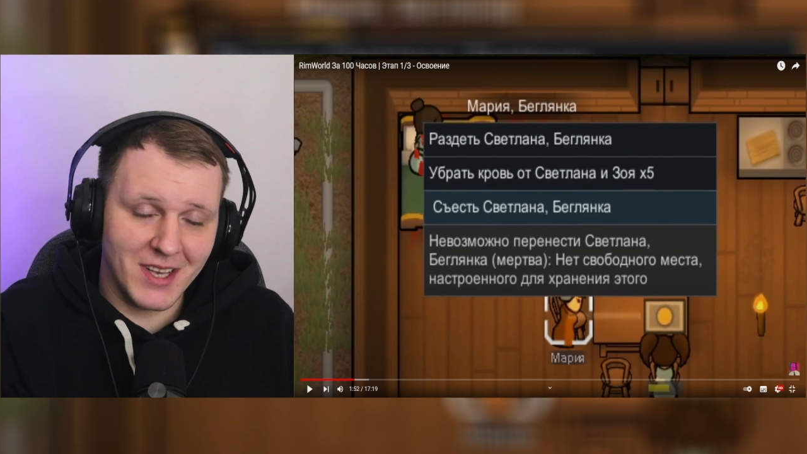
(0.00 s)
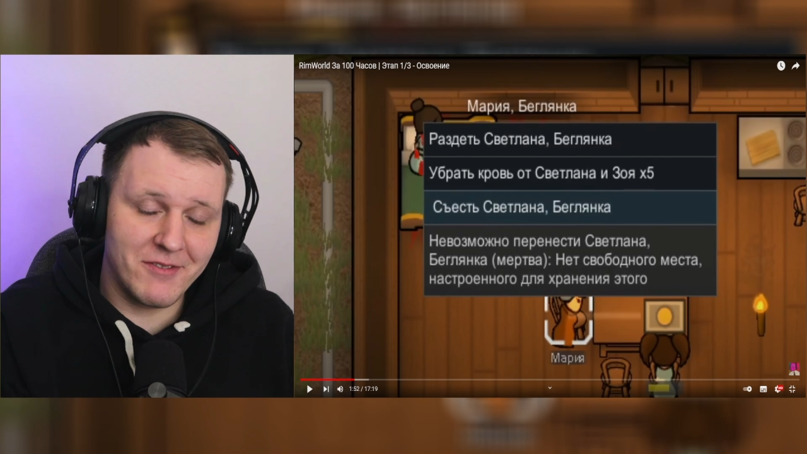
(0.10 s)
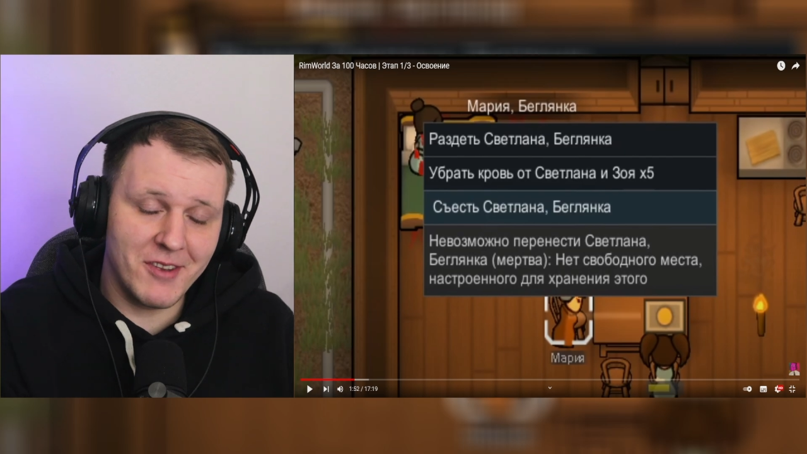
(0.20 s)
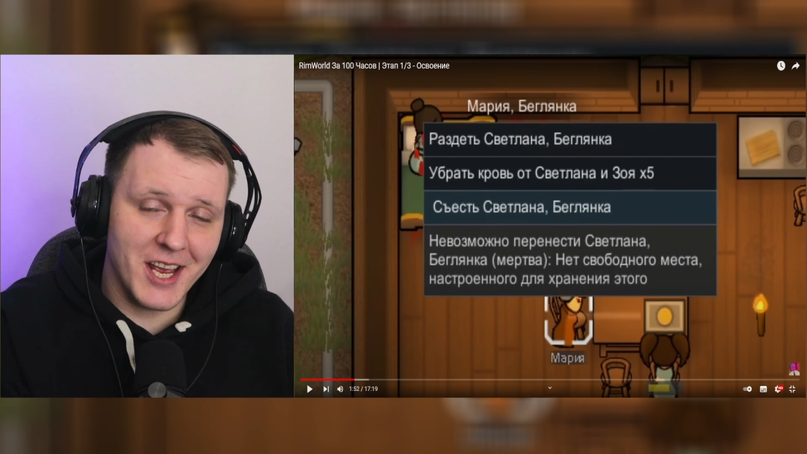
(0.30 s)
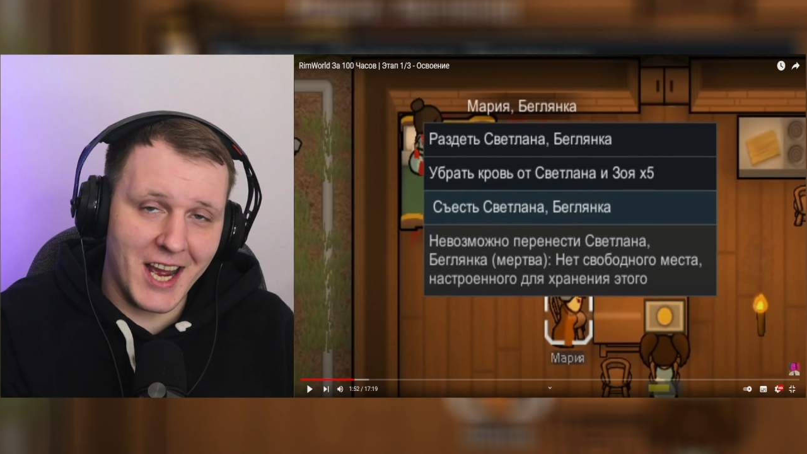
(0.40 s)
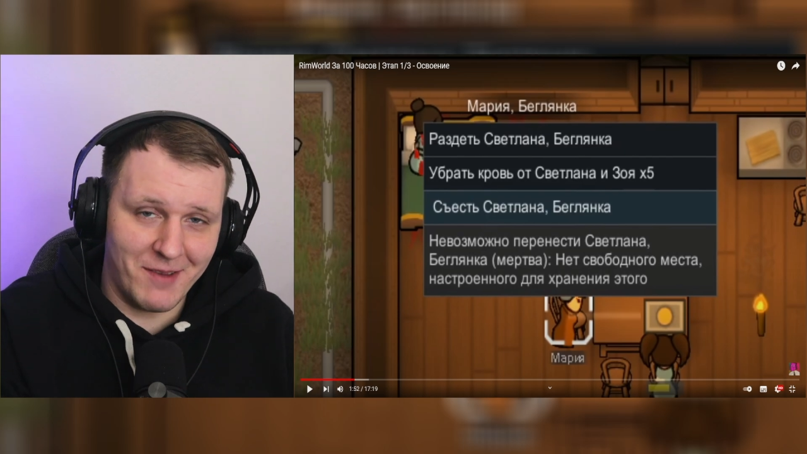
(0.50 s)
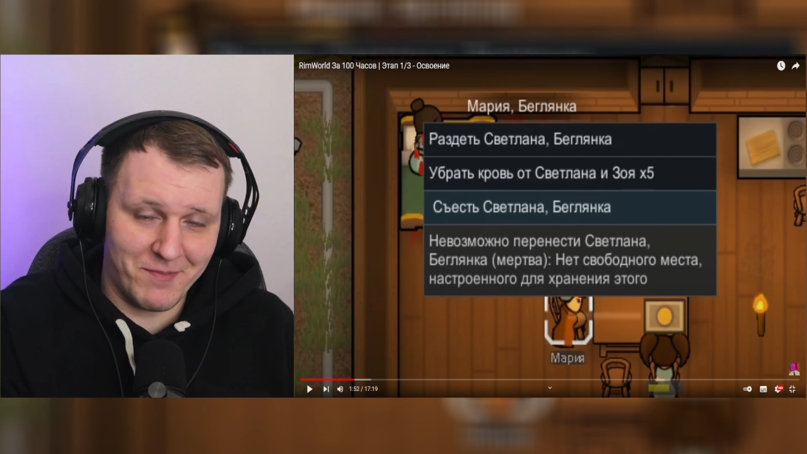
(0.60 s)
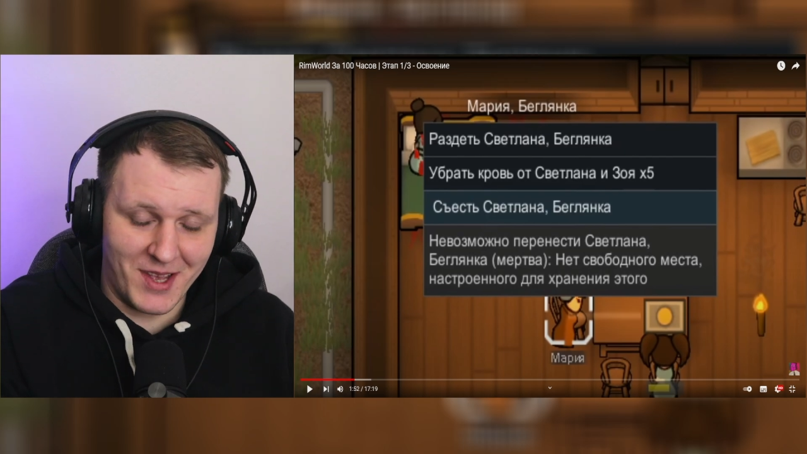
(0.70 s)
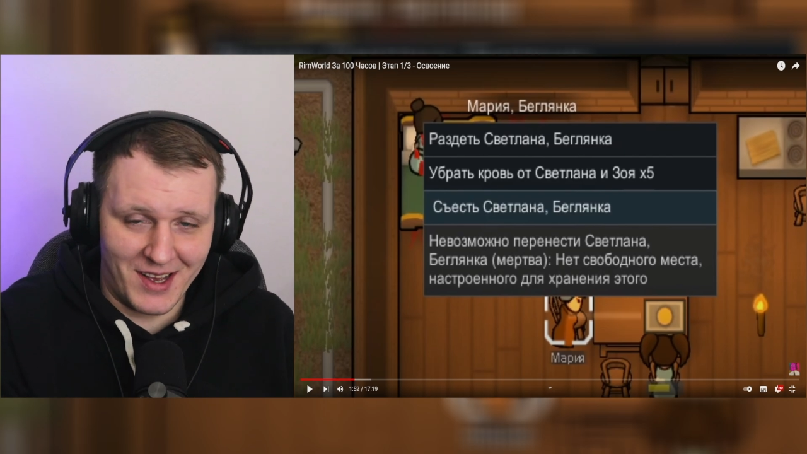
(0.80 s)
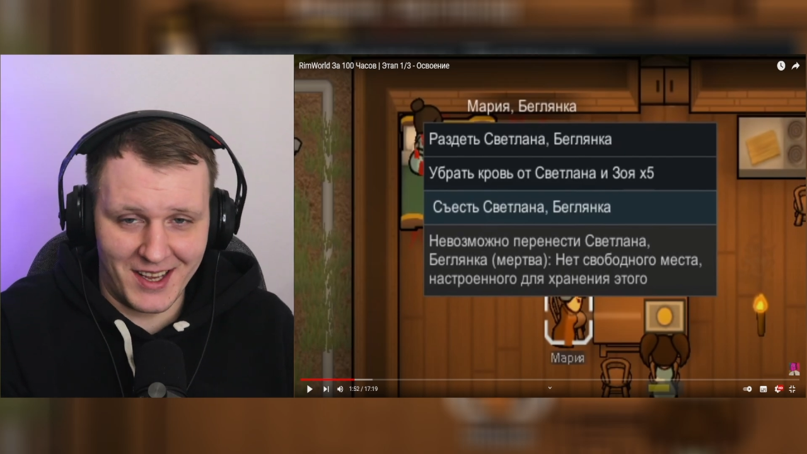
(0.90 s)

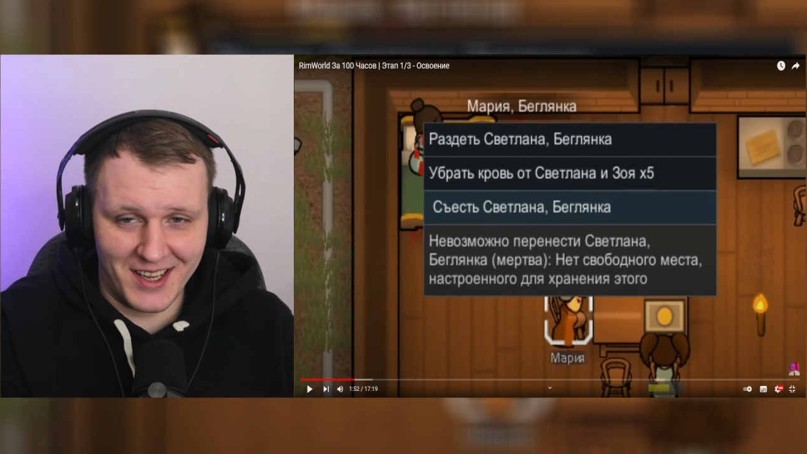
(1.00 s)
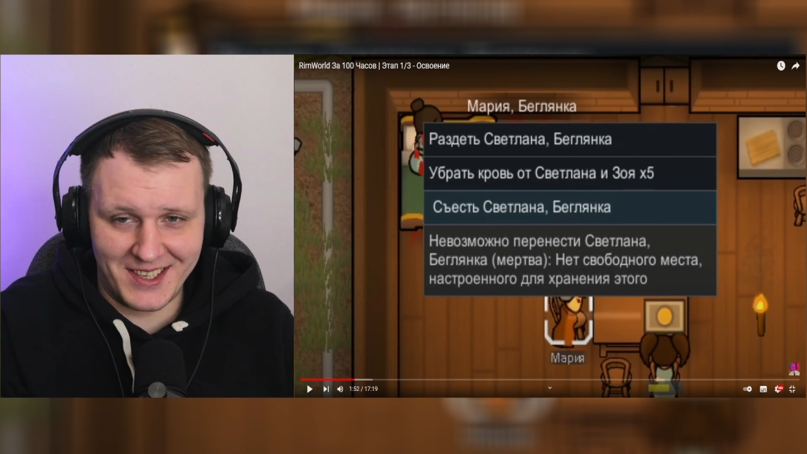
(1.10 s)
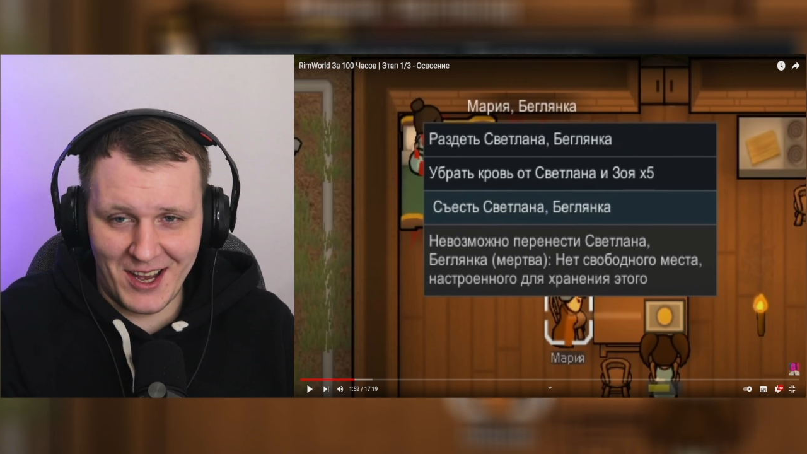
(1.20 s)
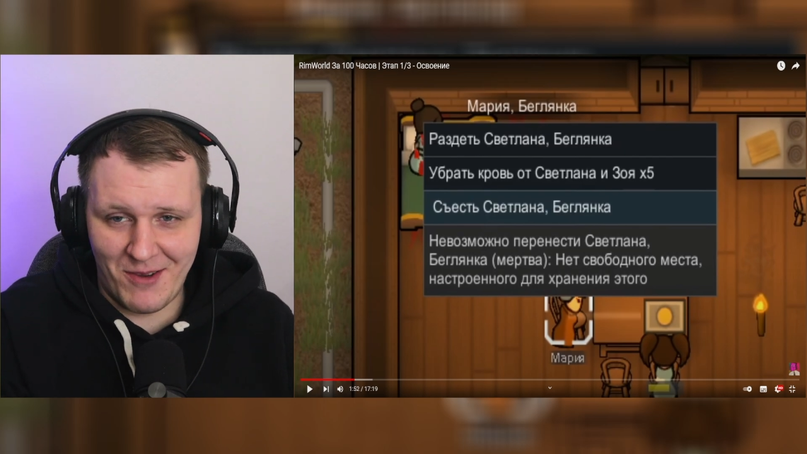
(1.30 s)
Великолепно